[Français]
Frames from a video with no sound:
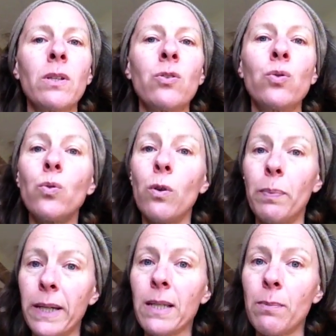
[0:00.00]
sous le
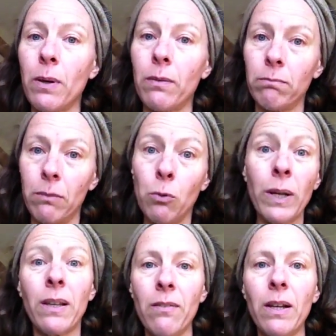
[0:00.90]
prisme ou
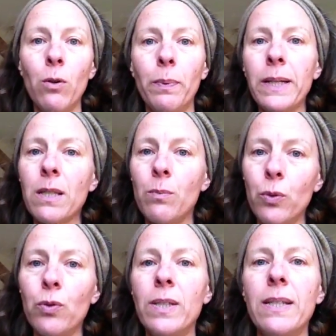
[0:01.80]
à travers le
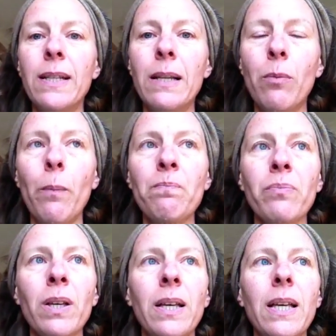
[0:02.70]
prisme de cet élément.
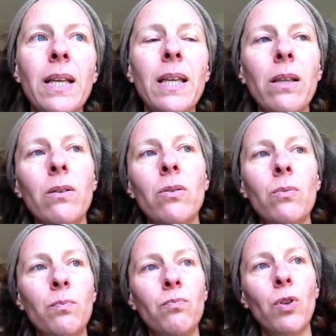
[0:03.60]
Et
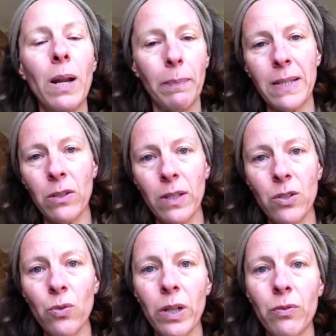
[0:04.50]
dans la
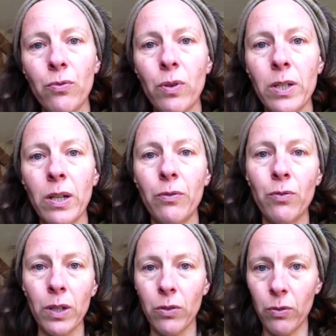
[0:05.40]
présentation qu'elles font à chaque
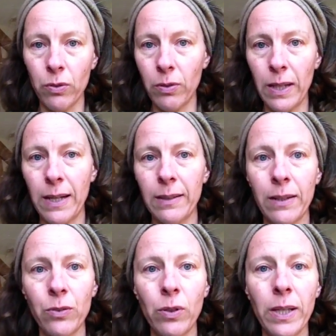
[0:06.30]
fois qu'il y a un
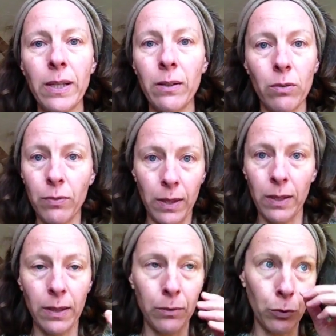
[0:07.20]
atelier,
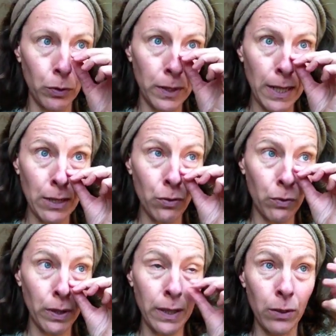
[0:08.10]
enfin une
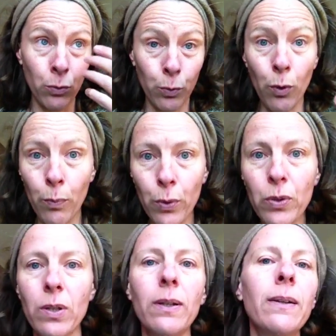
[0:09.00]
constellation et qu'elles nous
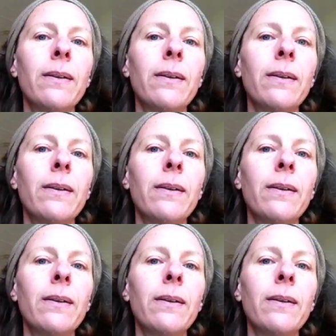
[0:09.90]
proposent